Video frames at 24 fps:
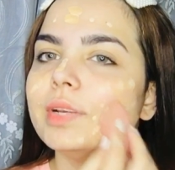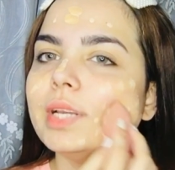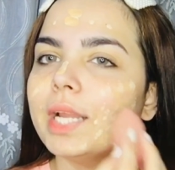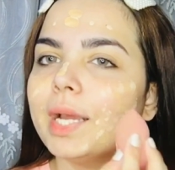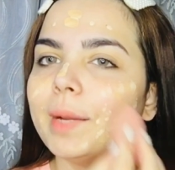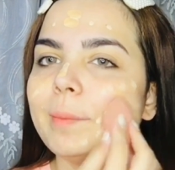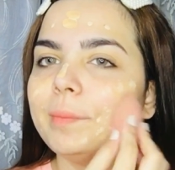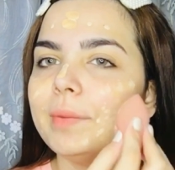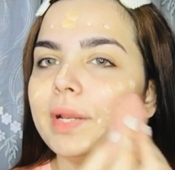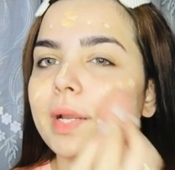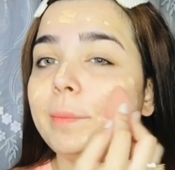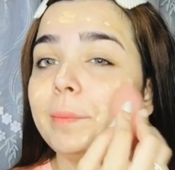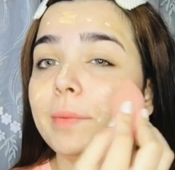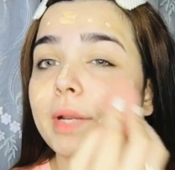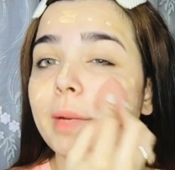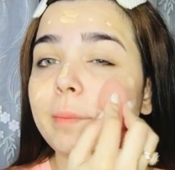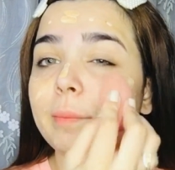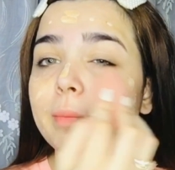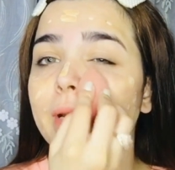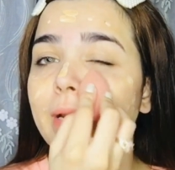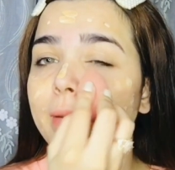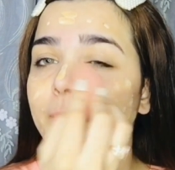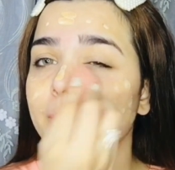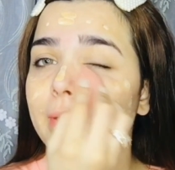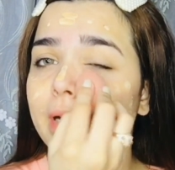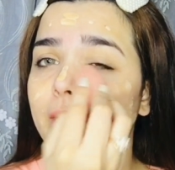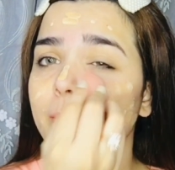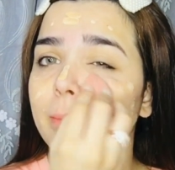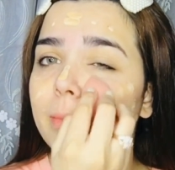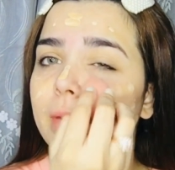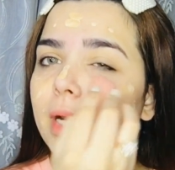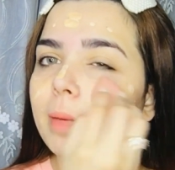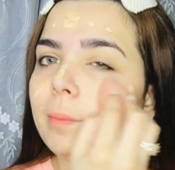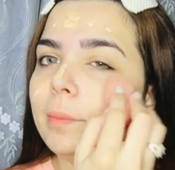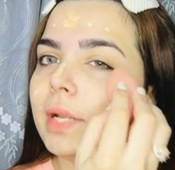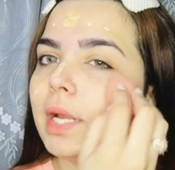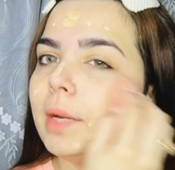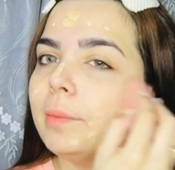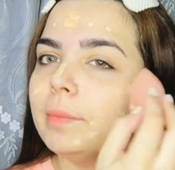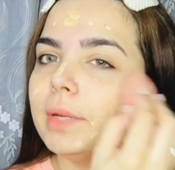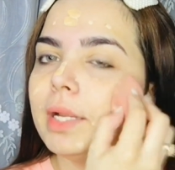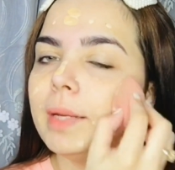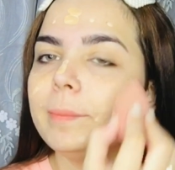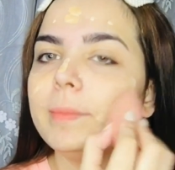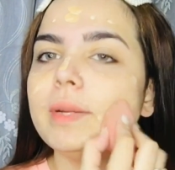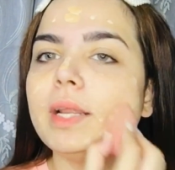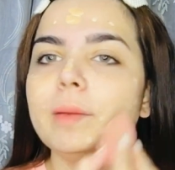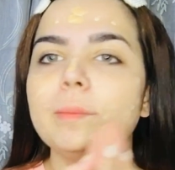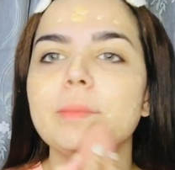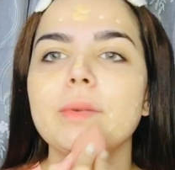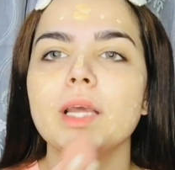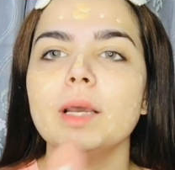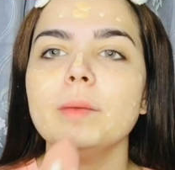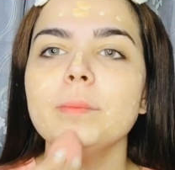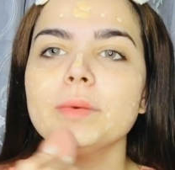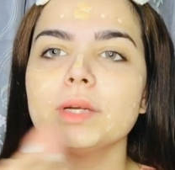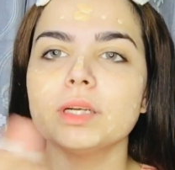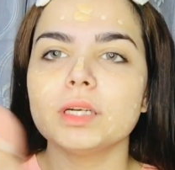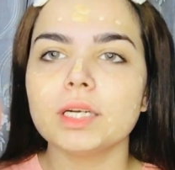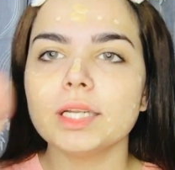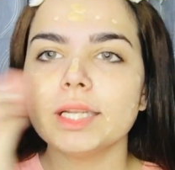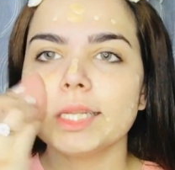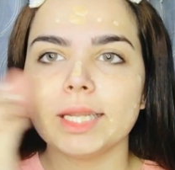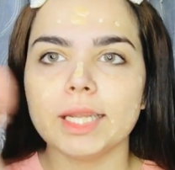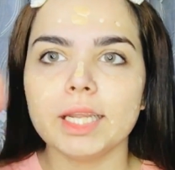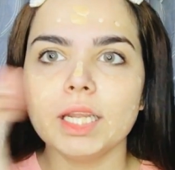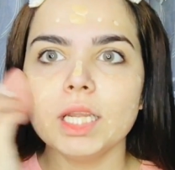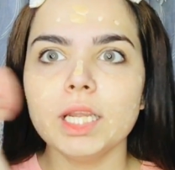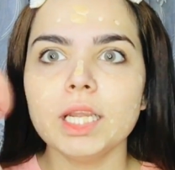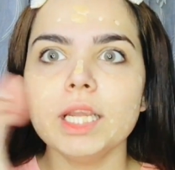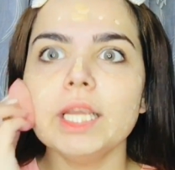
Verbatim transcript: डैब डैब डैब डैब डैब डैब डैब डैब डैब करके